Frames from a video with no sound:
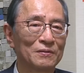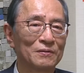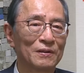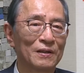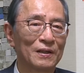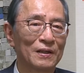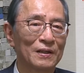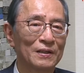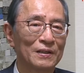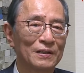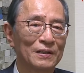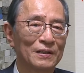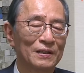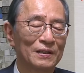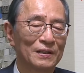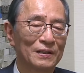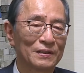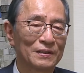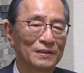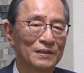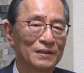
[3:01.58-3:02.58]
近は
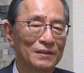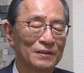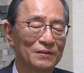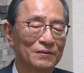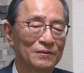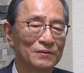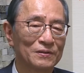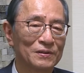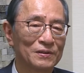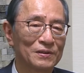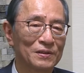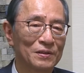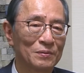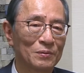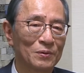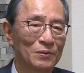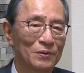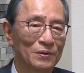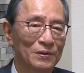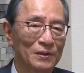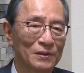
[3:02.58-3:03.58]
金融にして
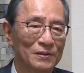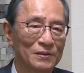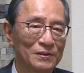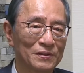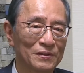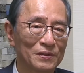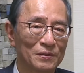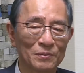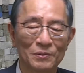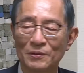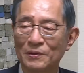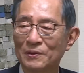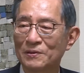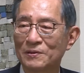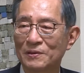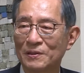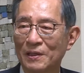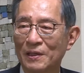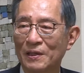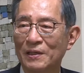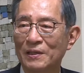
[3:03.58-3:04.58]
も保険にしてもで
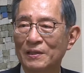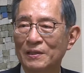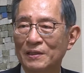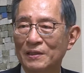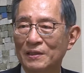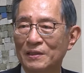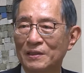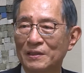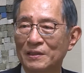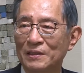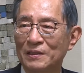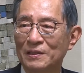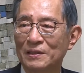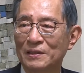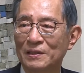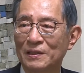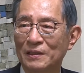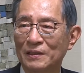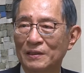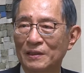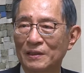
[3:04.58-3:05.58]
すね、
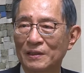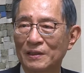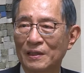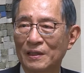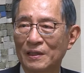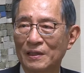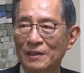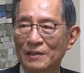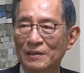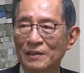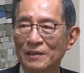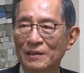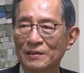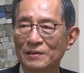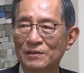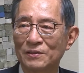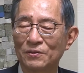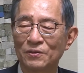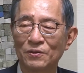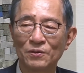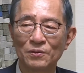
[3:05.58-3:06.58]
えー、なかなか
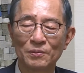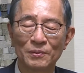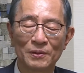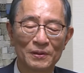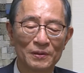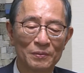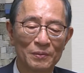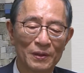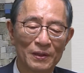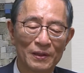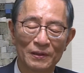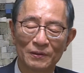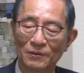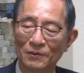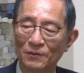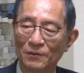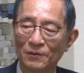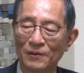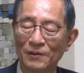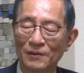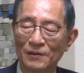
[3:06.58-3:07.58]
地方まで目が
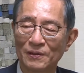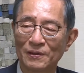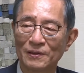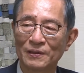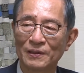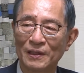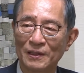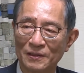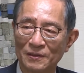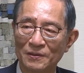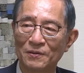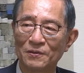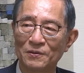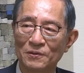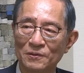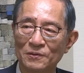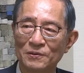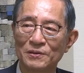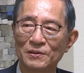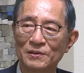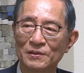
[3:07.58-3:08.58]
届かないと
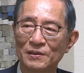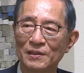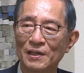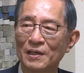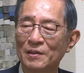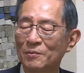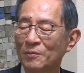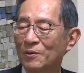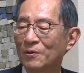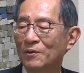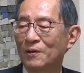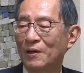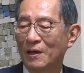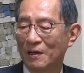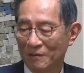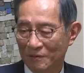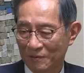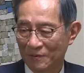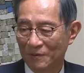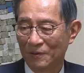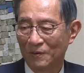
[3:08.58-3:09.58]
いう実態も
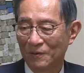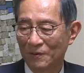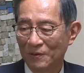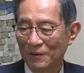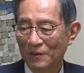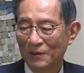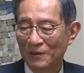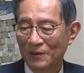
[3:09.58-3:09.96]
あると。